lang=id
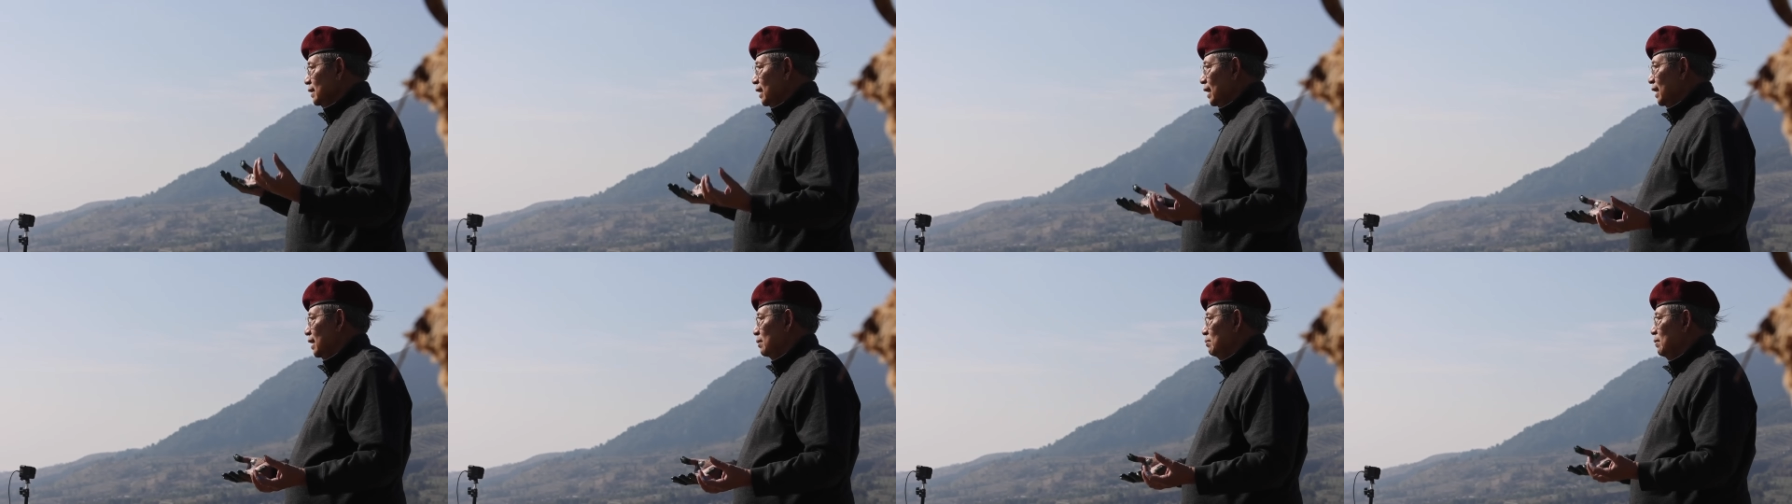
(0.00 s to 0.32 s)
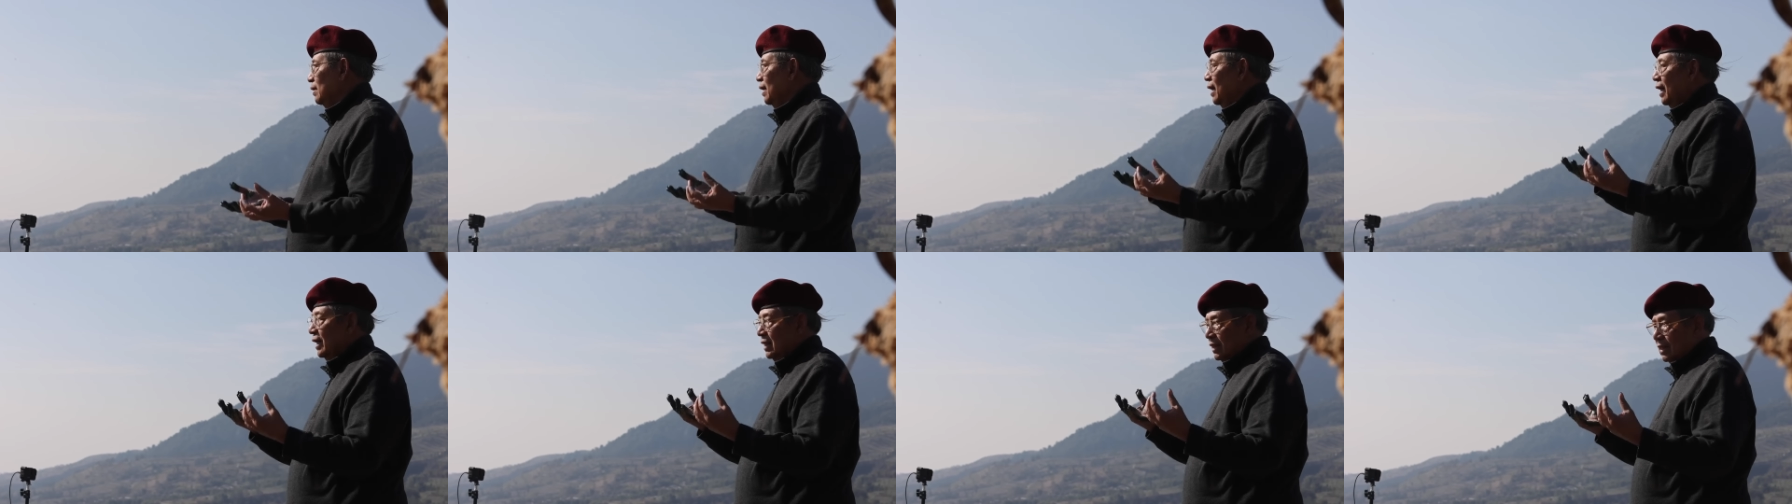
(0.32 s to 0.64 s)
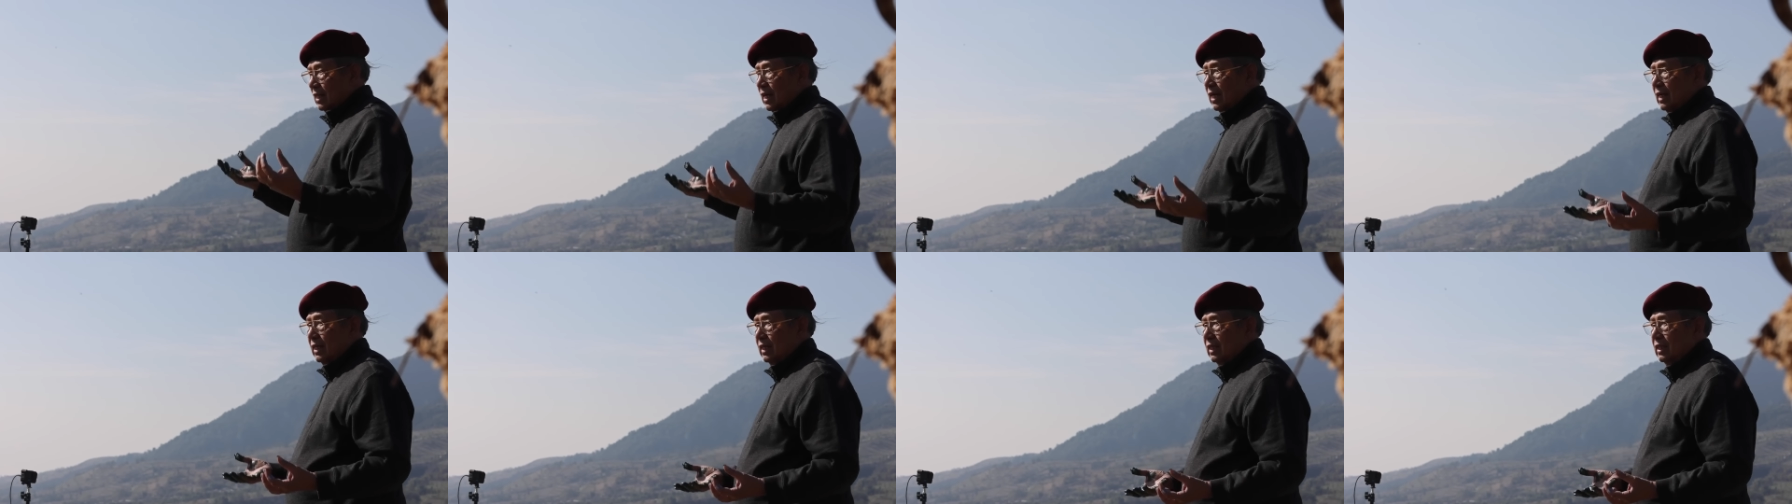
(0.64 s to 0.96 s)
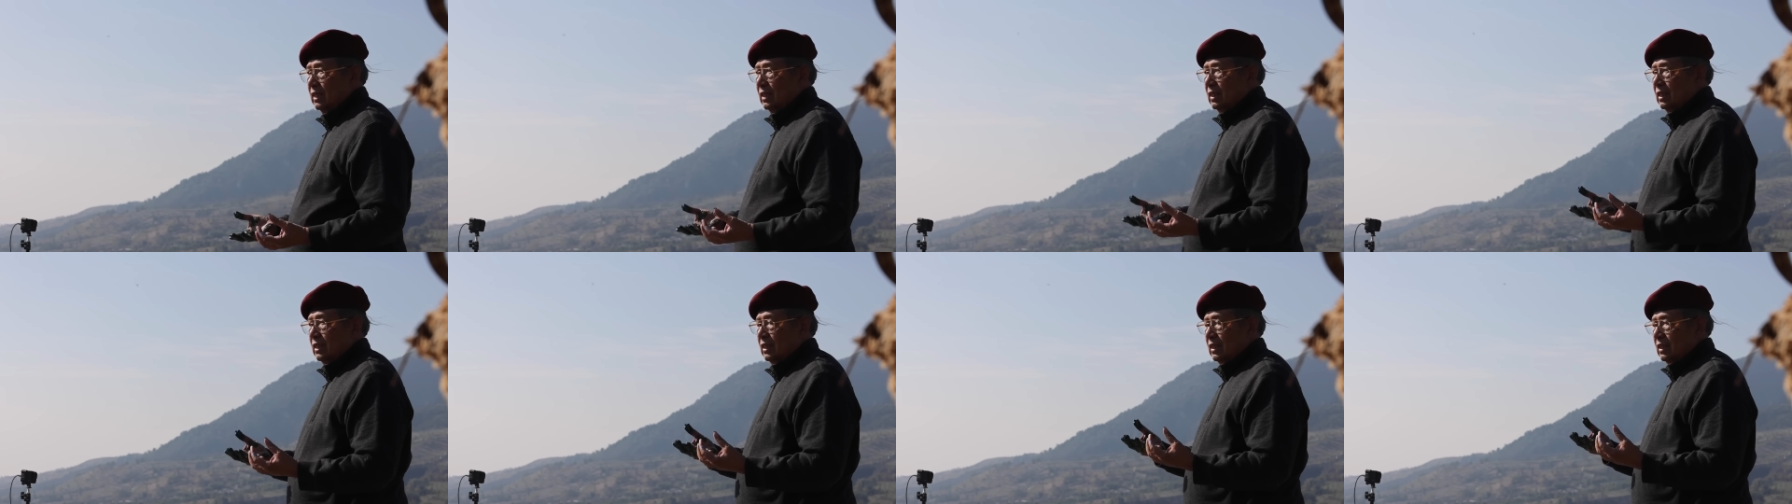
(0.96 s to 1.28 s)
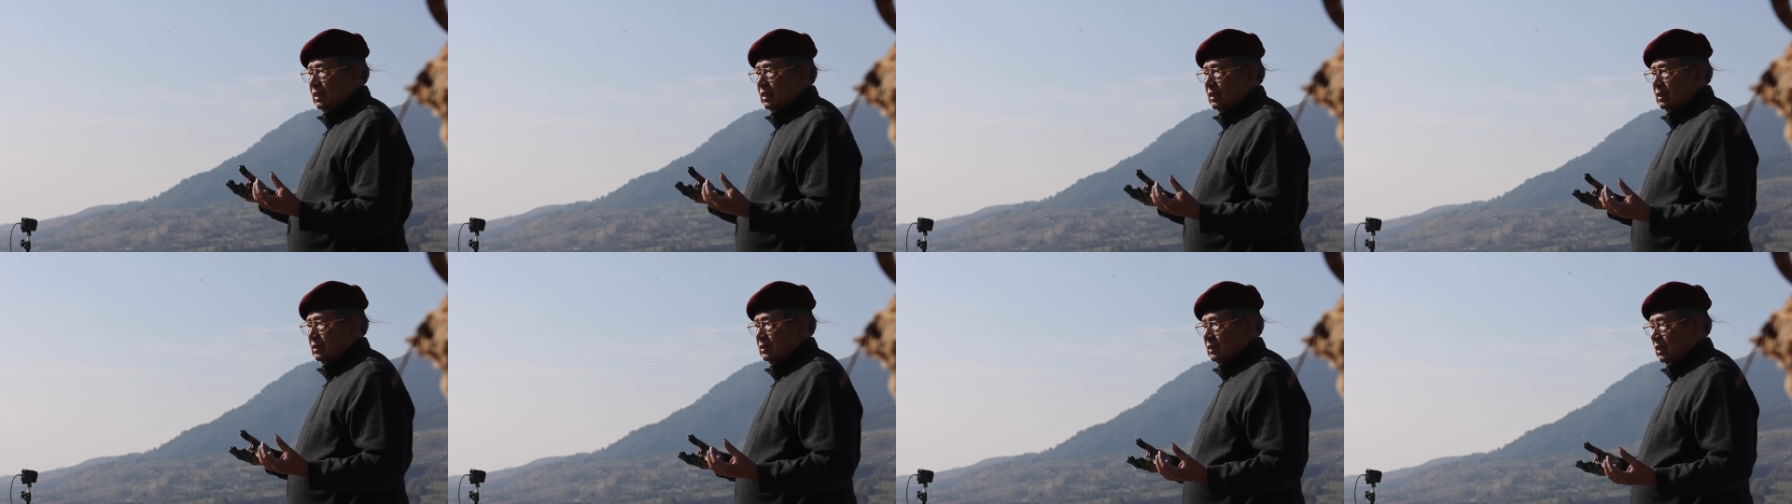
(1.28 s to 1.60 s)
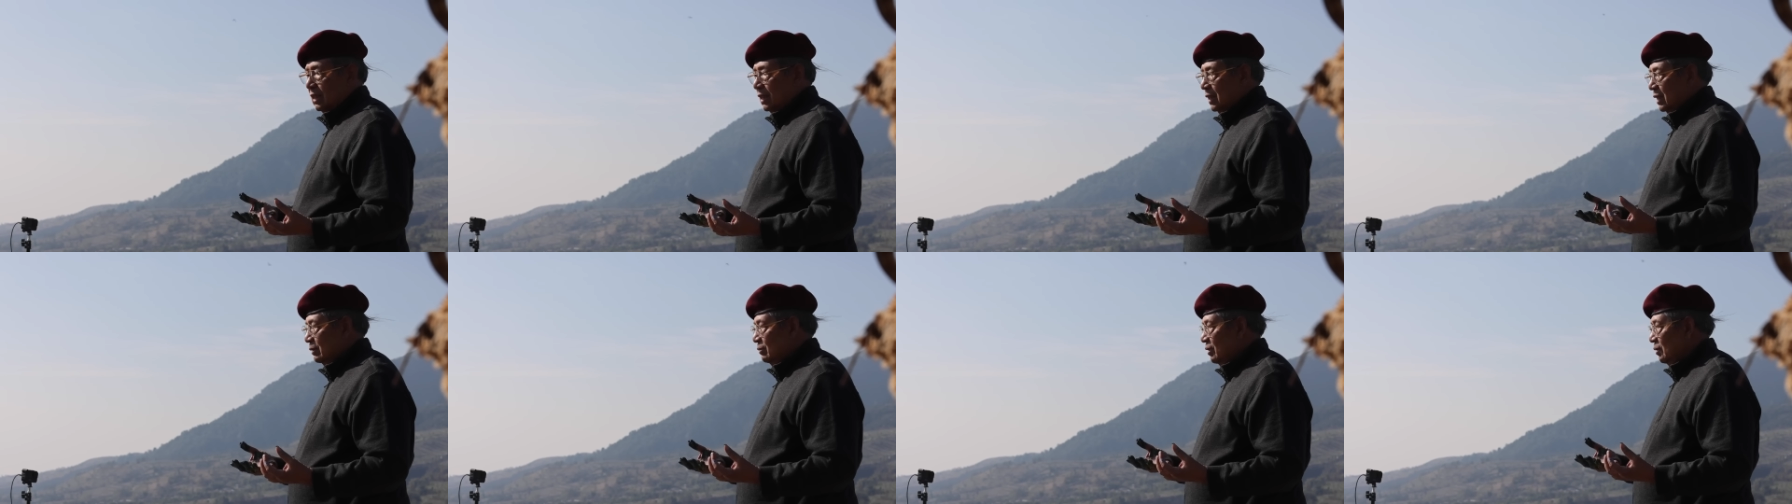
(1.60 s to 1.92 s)
saling menghargai
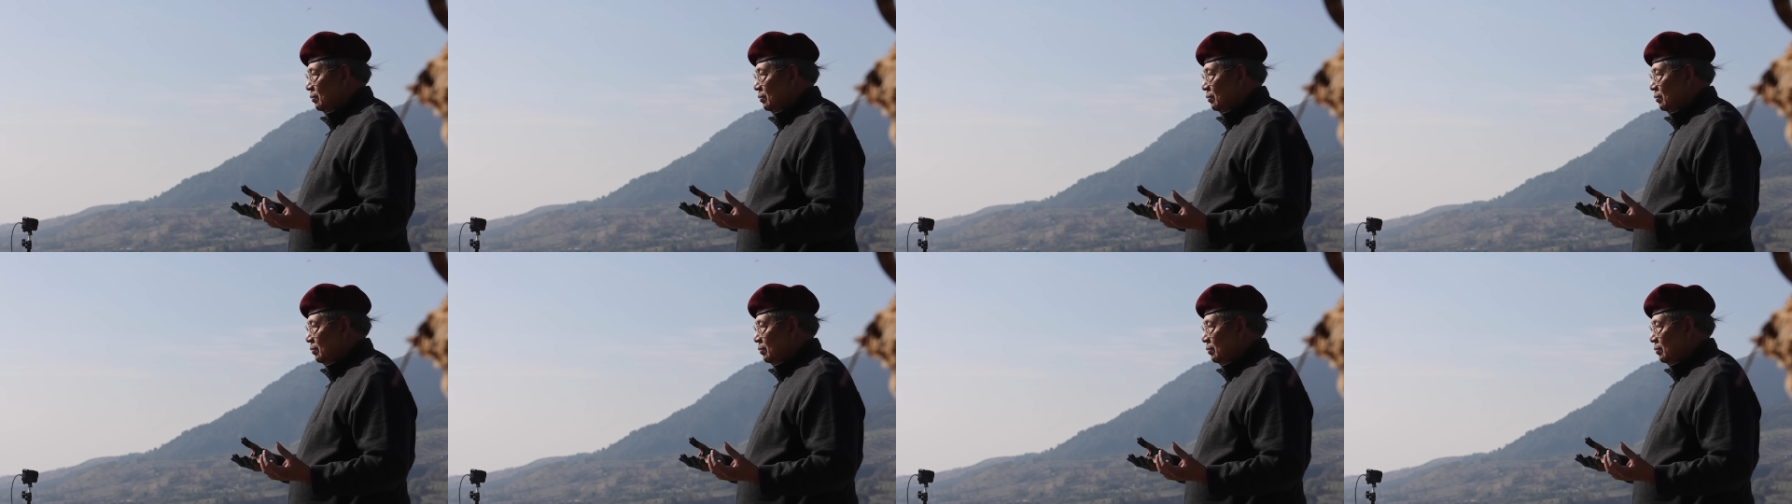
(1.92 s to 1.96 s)
saling